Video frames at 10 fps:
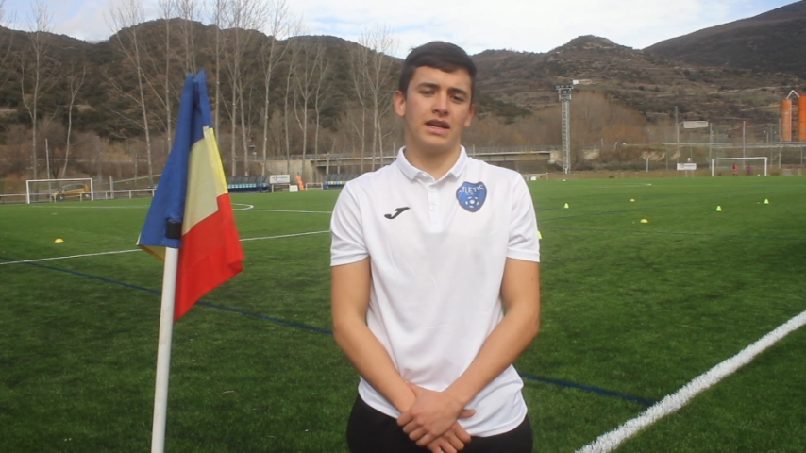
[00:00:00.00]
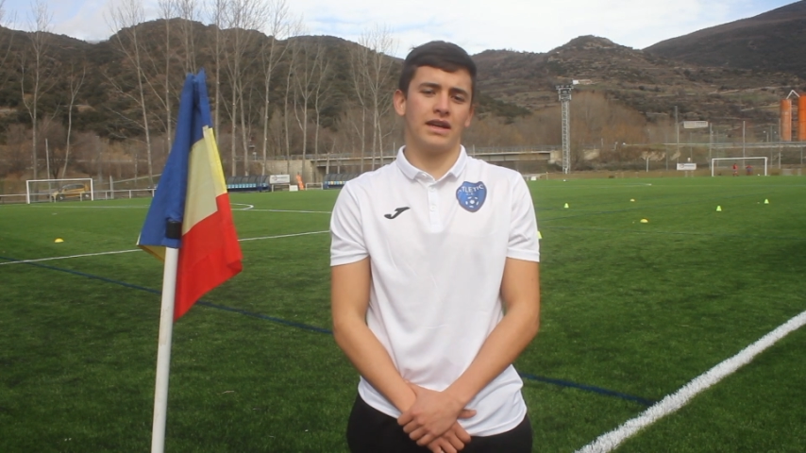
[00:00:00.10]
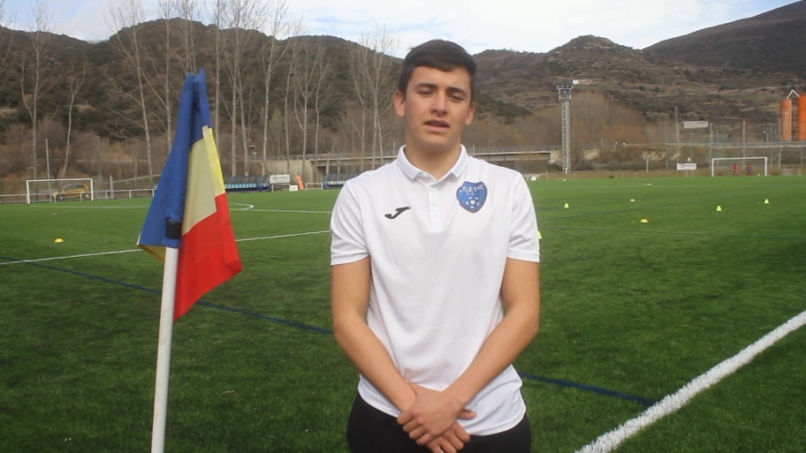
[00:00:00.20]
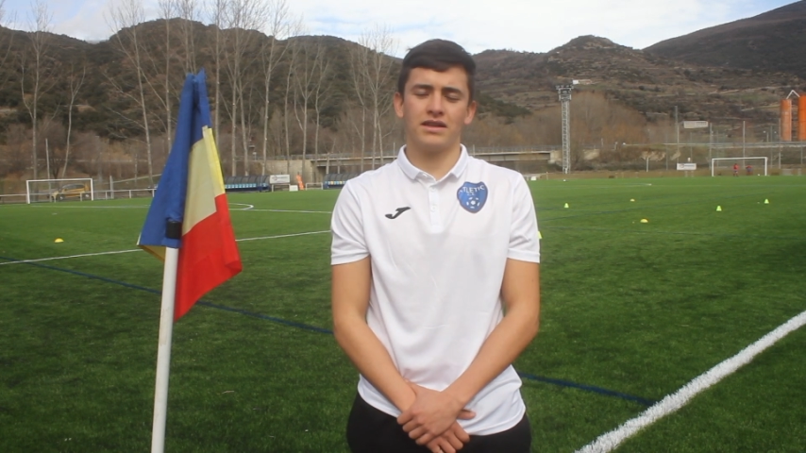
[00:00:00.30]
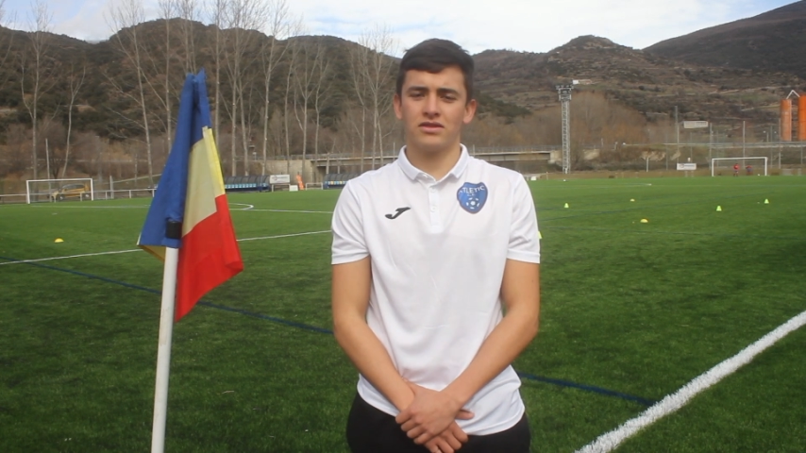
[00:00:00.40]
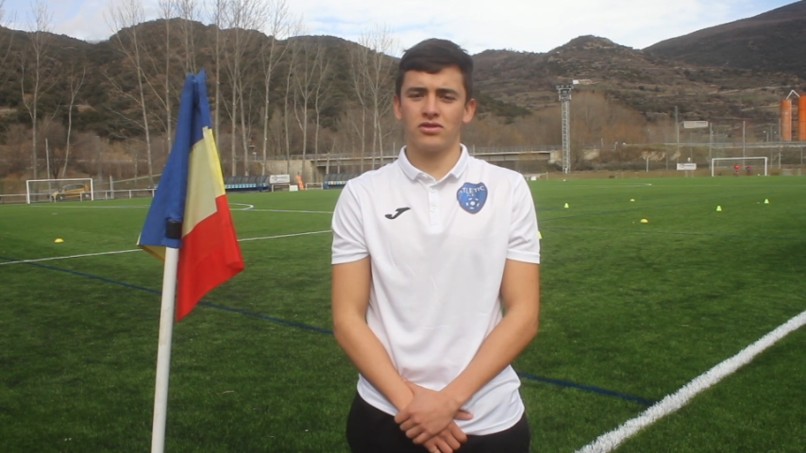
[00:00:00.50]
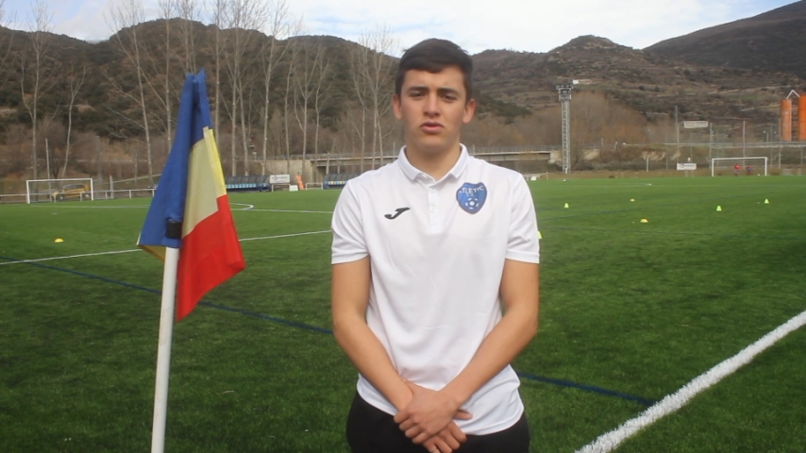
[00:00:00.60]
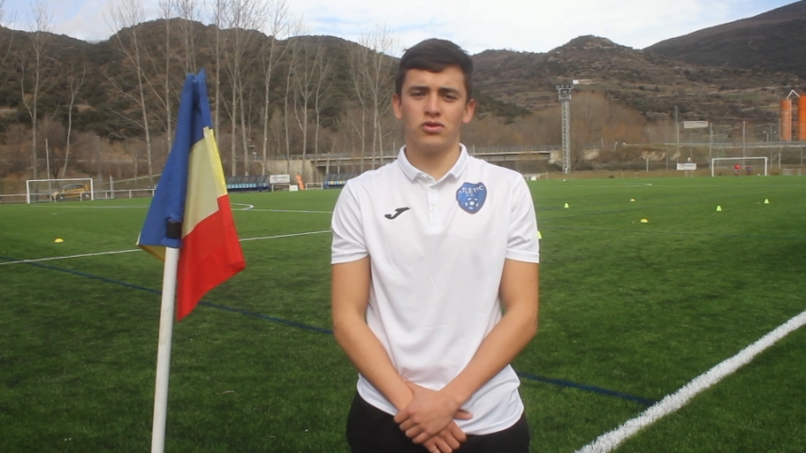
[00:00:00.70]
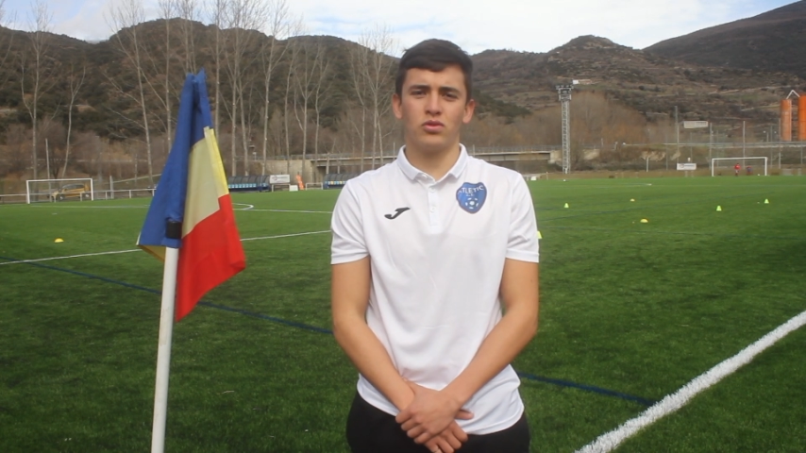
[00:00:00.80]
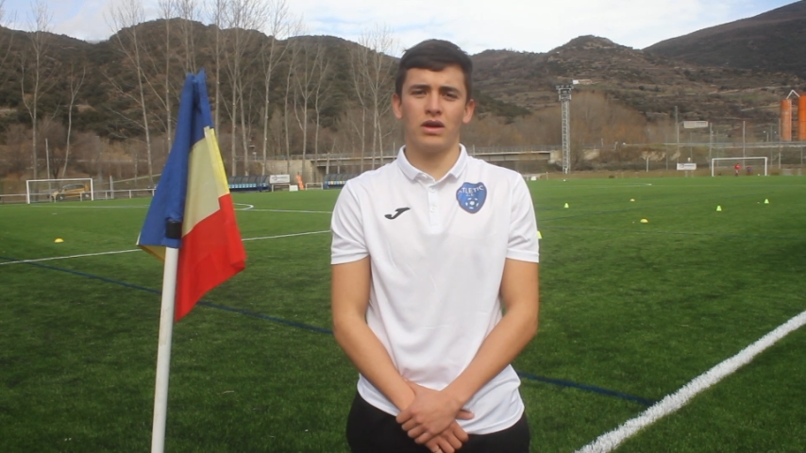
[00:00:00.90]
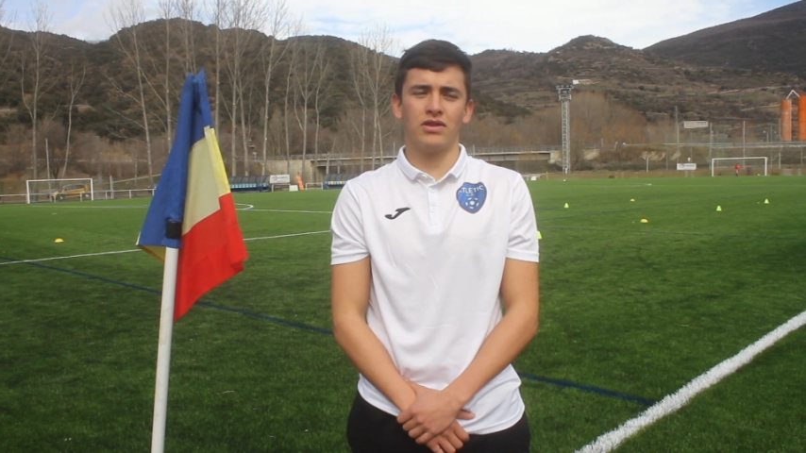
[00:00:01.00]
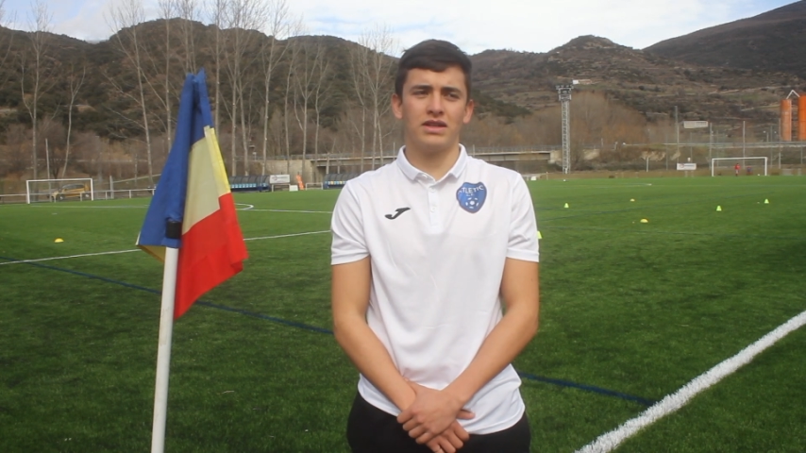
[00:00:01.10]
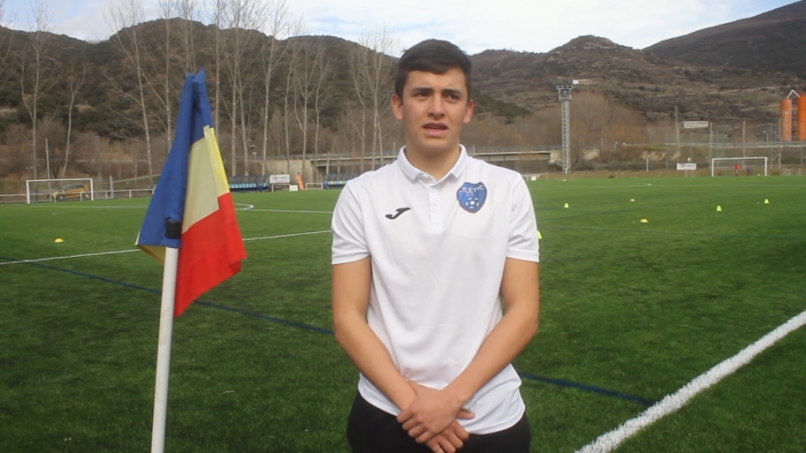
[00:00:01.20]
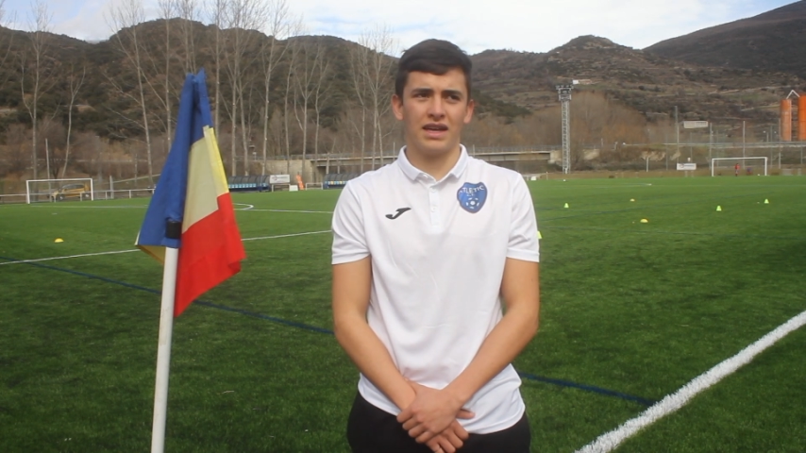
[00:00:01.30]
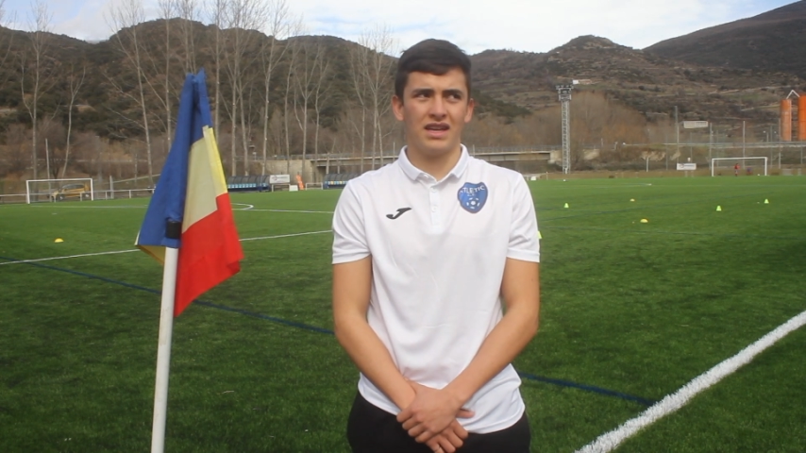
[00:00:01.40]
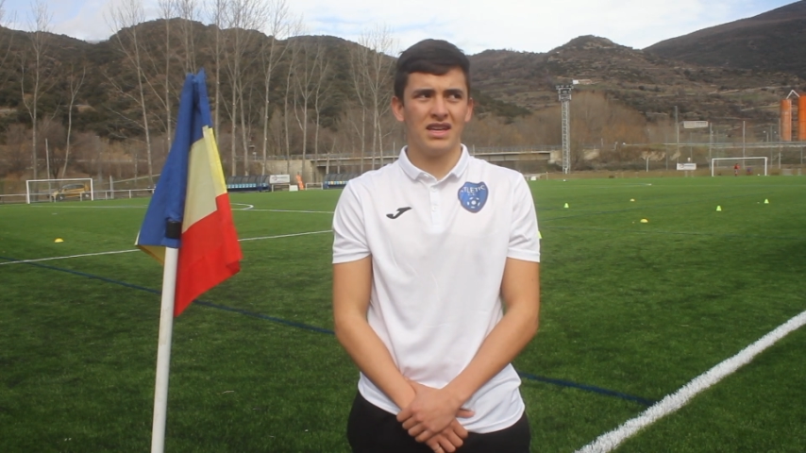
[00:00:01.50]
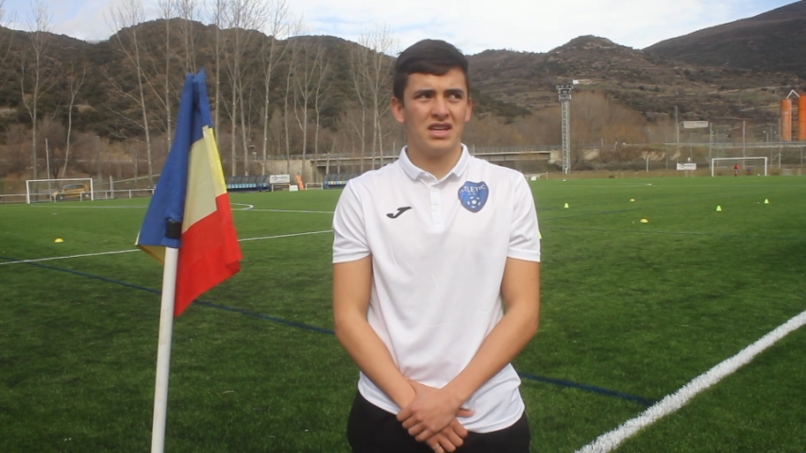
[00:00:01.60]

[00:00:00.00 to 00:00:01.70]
que son unos jugadores que,